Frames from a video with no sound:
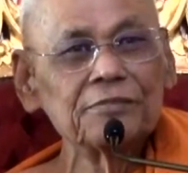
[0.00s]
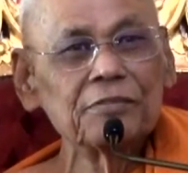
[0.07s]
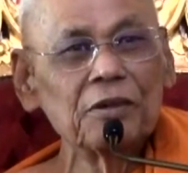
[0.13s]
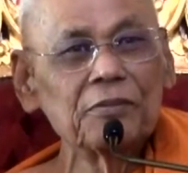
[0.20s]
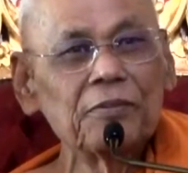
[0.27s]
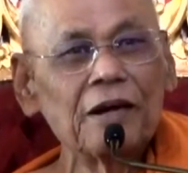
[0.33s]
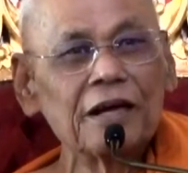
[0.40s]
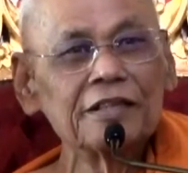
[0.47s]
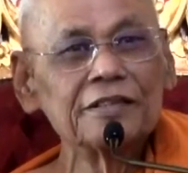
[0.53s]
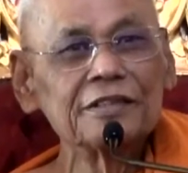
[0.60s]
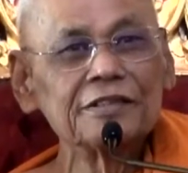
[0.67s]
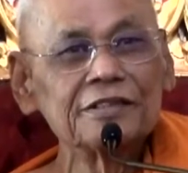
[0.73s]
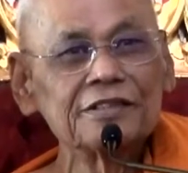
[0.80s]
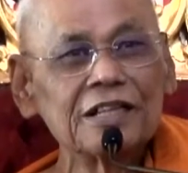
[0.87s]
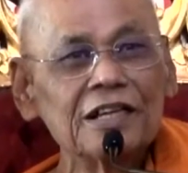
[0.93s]
นประพันธ์
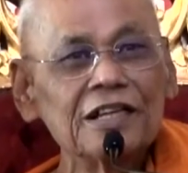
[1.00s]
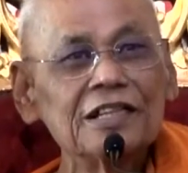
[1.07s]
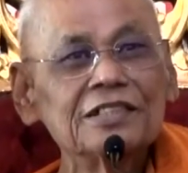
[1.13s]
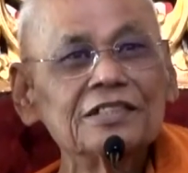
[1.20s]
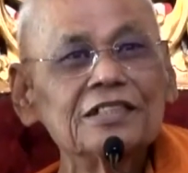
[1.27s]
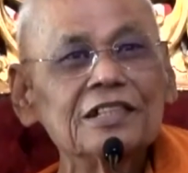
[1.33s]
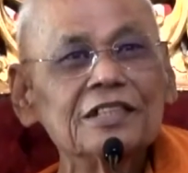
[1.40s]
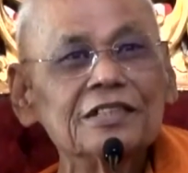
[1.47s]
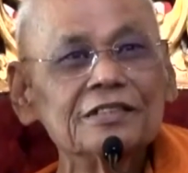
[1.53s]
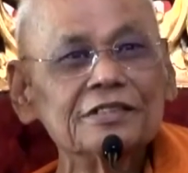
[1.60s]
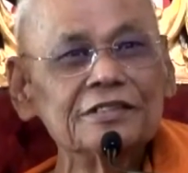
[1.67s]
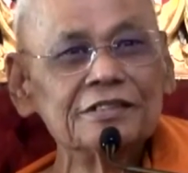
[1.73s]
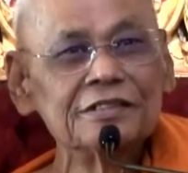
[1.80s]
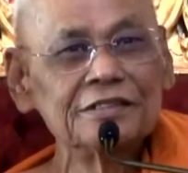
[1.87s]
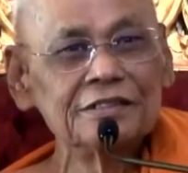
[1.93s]
สรรเสริญ
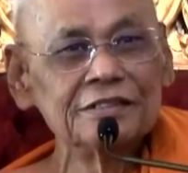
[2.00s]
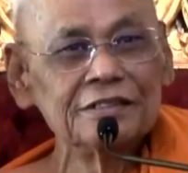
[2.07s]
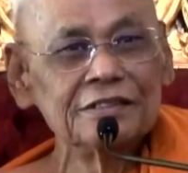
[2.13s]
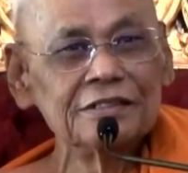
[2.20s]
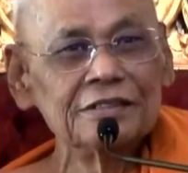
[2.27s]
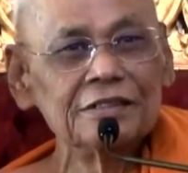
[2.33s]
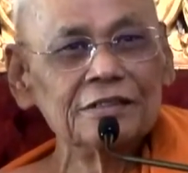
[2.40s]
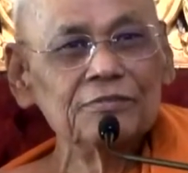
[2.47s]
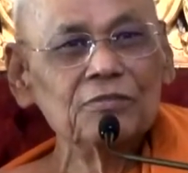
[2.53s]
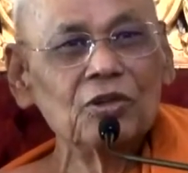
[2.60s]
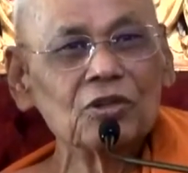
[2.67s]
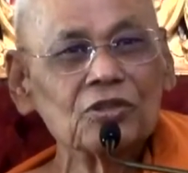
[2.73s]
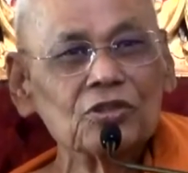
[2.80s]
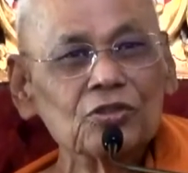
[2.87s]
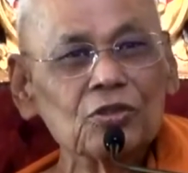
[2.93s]
บ
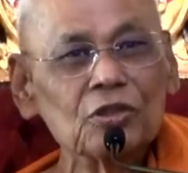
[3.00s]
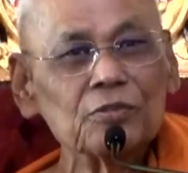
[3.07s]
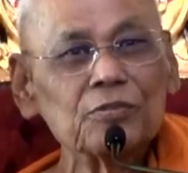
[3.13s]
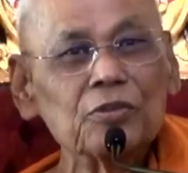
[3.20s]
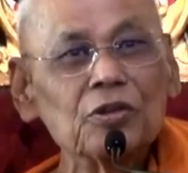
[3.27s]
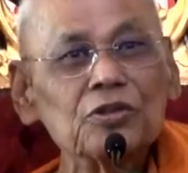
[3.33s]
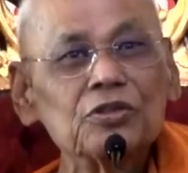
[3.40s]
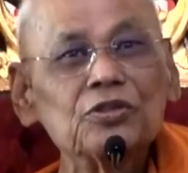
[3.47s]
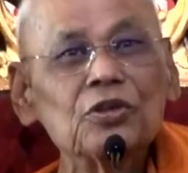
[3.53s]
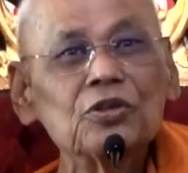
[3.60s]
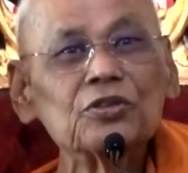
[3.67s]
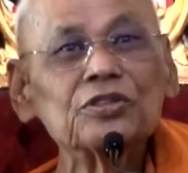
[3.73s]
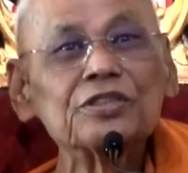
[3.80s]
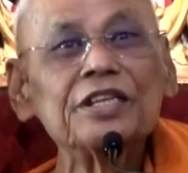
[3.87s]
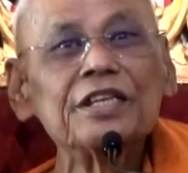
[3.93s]
ทสวดโพชง
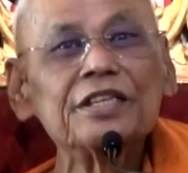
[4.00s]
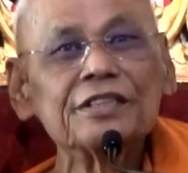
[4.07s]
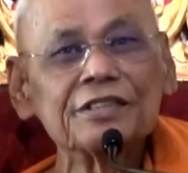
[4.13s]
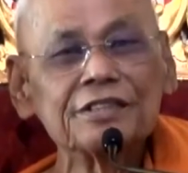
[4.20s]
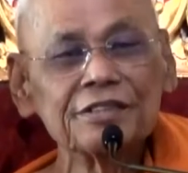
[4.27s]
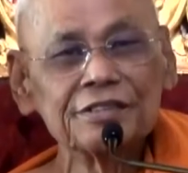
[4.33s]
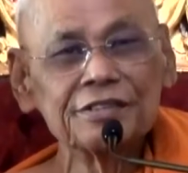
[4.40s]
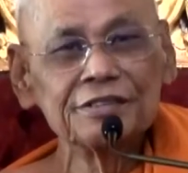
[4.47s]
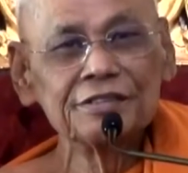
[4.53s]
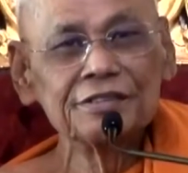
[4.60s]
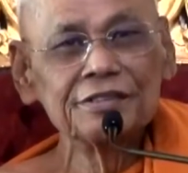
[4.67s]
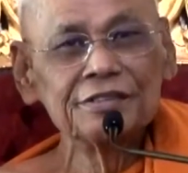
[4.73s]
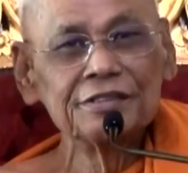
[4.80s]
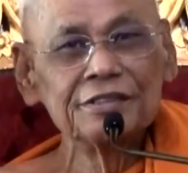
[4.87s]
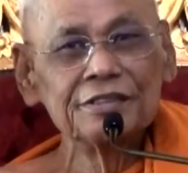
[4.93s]
เจ็ด
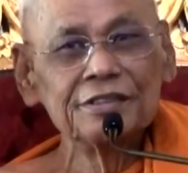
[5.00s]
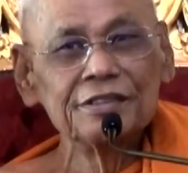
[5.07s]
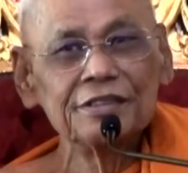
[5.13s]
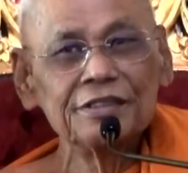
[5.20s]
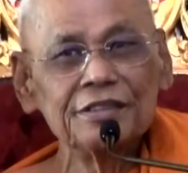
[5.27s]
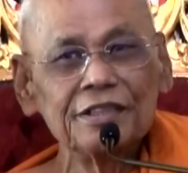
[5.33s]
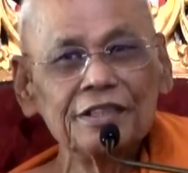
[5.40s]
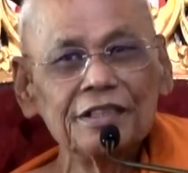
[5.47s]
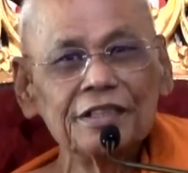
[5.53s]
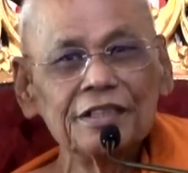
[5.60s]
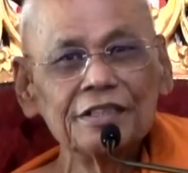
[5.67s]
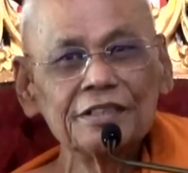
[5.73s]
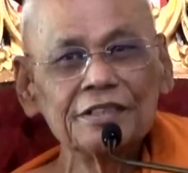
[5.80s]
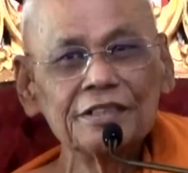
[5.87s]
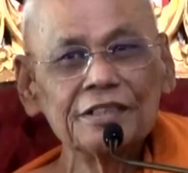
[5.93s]
นะ
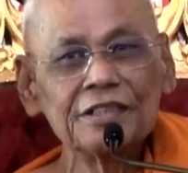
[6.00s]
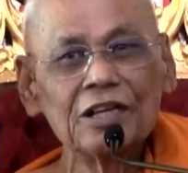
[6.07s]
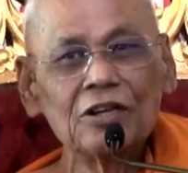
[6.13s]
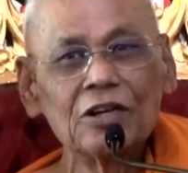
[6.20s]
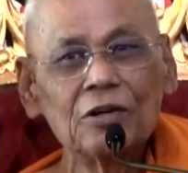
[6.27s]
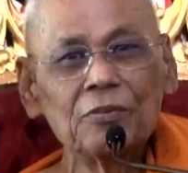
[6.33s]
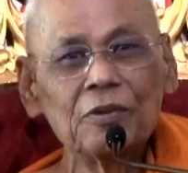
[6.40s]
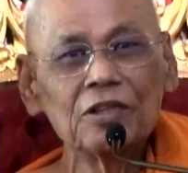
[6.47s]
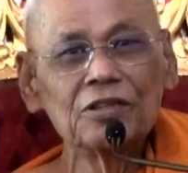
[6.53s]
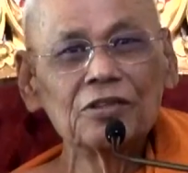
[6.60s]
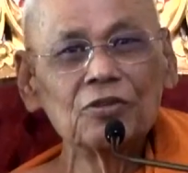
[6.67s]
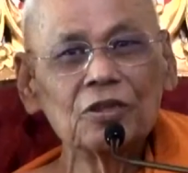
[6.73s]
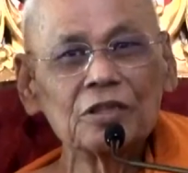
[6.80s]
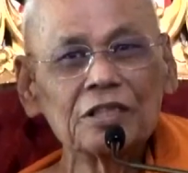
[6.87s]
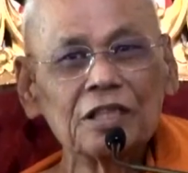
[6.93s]
ซึ่งเราเอามา
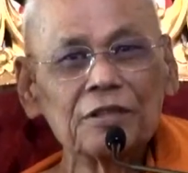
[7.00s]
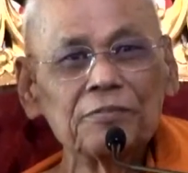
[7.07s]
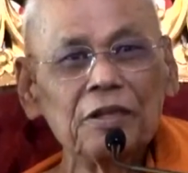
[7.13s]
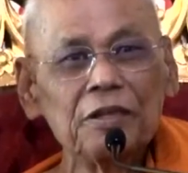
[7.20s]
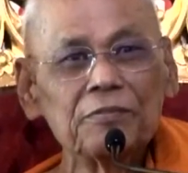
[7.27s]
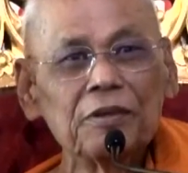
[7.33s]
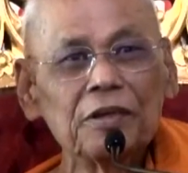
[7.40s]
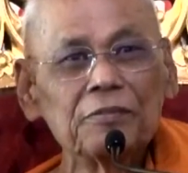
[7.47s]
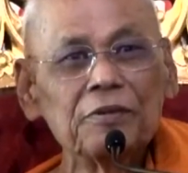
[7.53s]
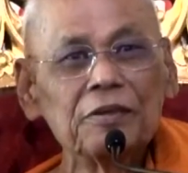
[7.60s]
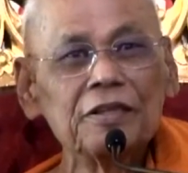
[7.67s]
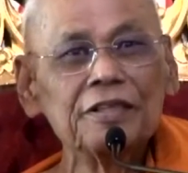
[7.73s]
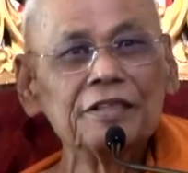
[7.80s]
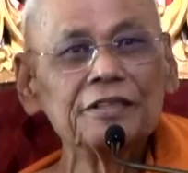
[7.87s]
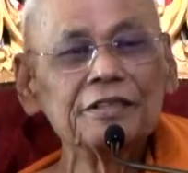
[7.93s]
ตรวจกันเป็นพระป
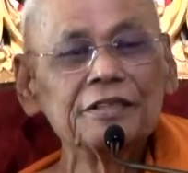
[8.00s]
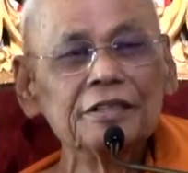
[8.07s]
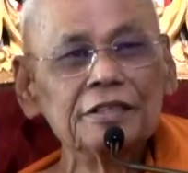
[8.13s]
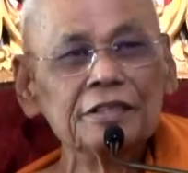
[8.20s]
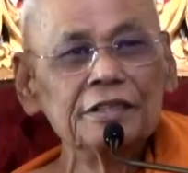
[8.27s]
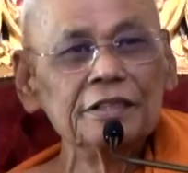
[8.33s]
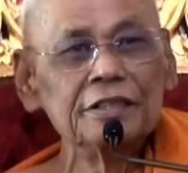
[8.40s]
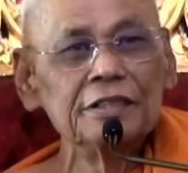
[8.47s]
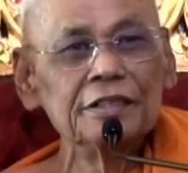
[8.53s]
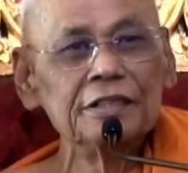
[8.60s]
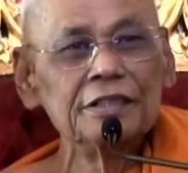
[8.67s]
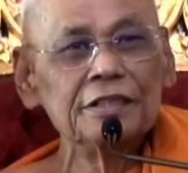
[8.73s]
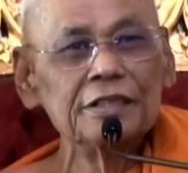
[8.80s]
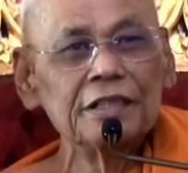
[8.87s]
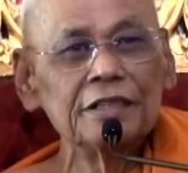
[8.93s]
ริต
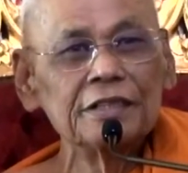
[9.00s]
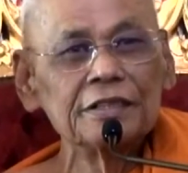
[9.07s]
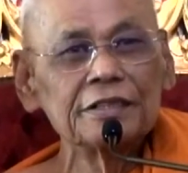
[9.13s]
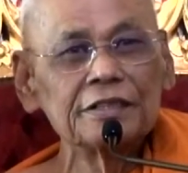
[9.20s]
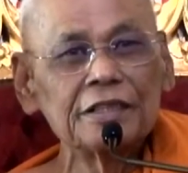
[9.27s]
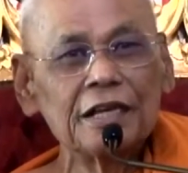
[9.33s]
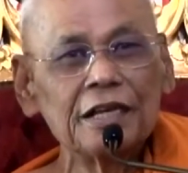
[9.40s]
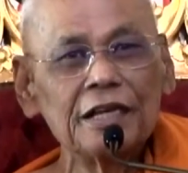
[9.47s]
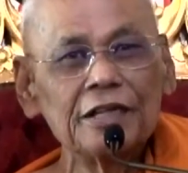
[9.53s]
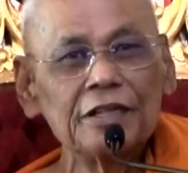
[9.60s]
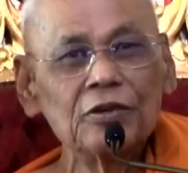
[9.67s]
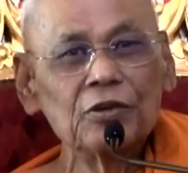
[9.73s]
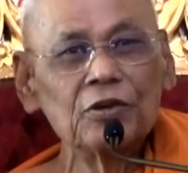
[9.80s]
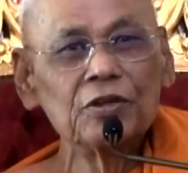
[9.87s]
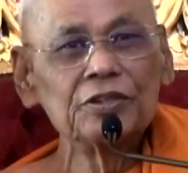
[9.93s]
นะแต่
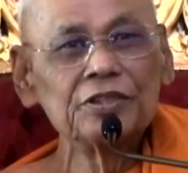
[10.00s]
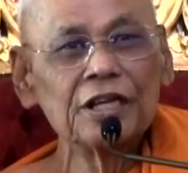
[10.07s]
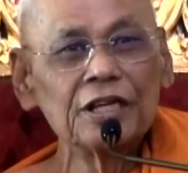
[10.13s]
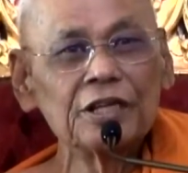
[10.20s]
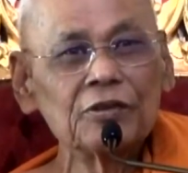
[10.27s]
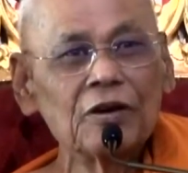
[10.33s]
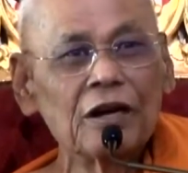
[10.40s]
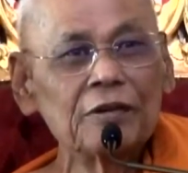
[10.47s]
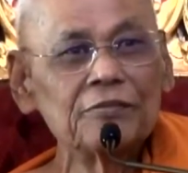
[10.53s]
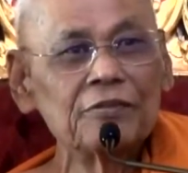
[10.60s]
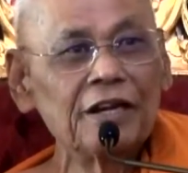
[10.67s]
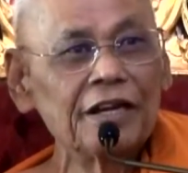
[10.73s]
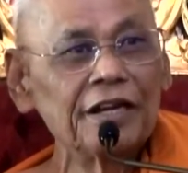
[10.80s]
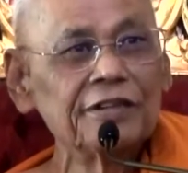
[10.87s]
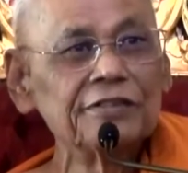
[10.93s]
โดยใจความ
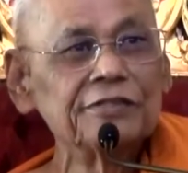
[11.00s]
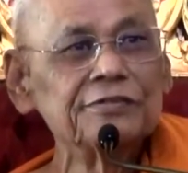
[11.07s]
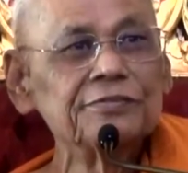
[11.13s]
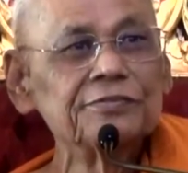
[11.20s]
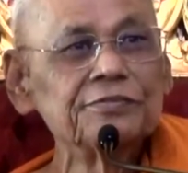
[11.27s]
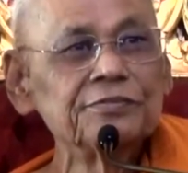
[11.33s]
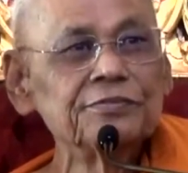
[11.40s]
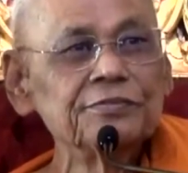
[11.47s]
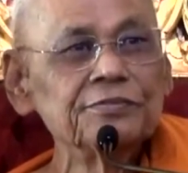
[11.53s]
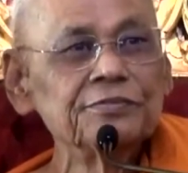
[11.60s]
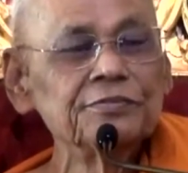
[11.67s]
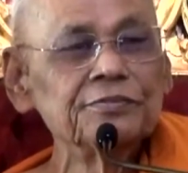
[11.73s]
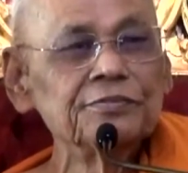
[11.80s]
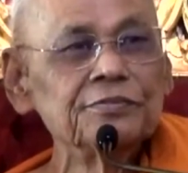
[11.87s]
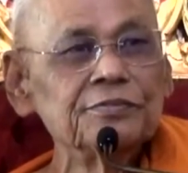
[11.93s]
แล้ว
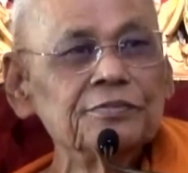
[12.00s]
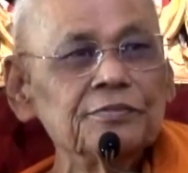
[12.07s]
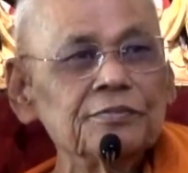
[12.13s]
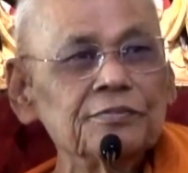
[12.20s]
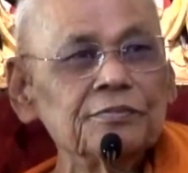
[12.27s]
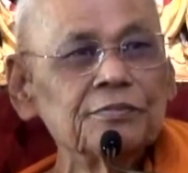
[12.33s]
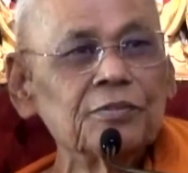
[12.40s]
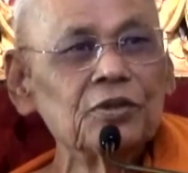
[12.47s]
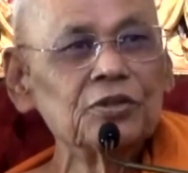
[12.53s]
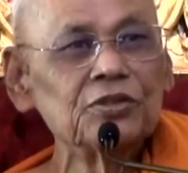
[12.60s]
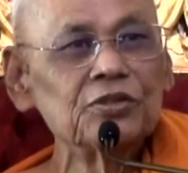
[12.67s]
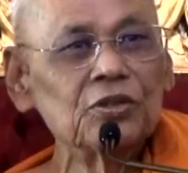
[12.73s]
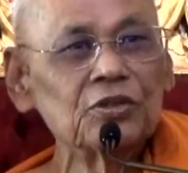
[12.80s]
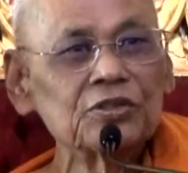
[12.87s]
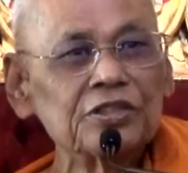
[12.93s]
โพ
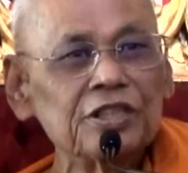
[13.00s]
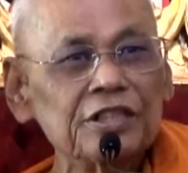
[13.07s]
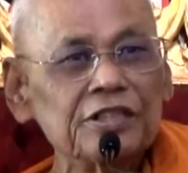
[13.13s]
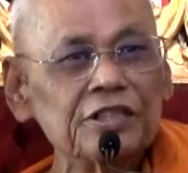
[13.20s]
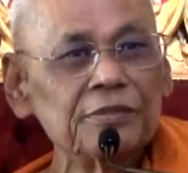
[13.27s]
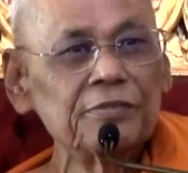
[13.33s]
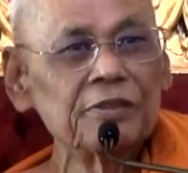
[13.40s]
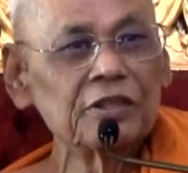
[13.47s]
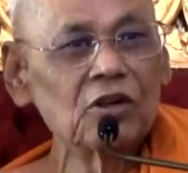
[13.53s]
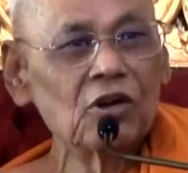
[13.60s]
ชงเจ็ดนี่เป็น